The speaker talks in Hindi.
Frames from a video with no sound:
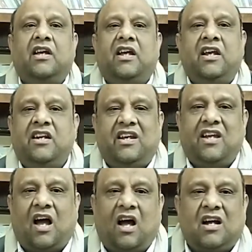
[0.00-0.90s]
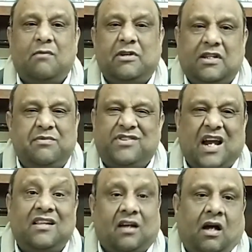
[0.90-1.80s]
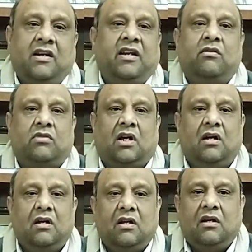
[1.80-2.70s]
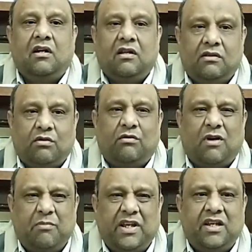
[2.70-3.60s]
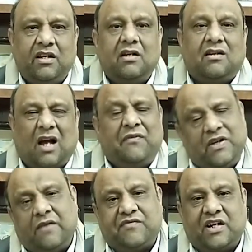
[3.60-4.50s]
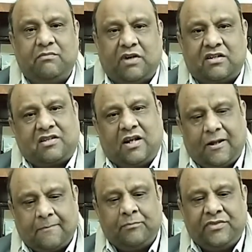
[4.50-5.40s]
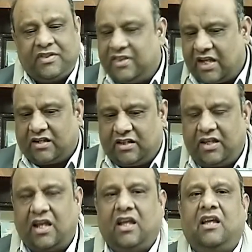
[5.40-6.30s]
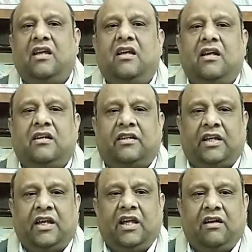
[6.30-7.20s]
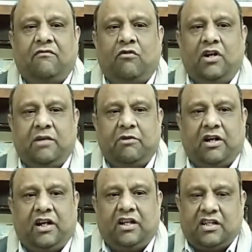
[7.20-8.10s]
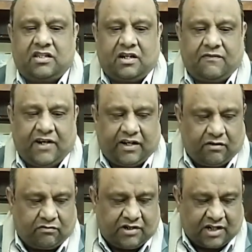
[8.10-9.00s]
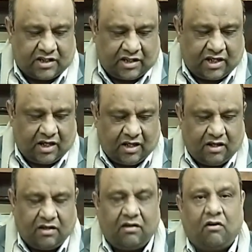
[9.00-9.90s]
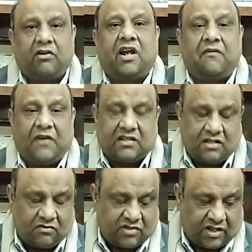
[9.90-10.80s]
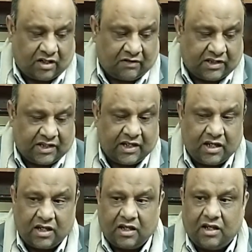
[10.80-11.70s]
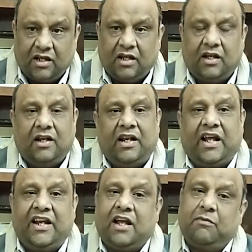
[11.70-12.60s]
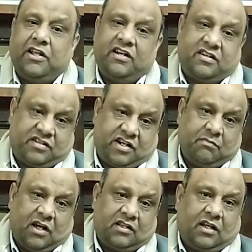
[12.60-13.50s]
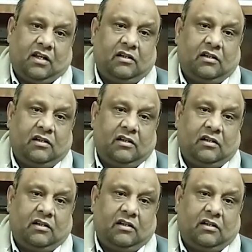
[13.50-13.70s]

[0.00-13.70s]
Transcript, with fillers: इनकी हाँ का मतलब शायद हाँ नहीं होता तो अभी काफ़ी एबसेंट बर्ड्स हैं देखते हैं कि वो अल्टीमेटली किस तरफ ले कर उनको जाते हैं और क्या फ़ैसला उनसे करवाते हैं लेकिन एक बड़ी इंटरेस्टिंग बात है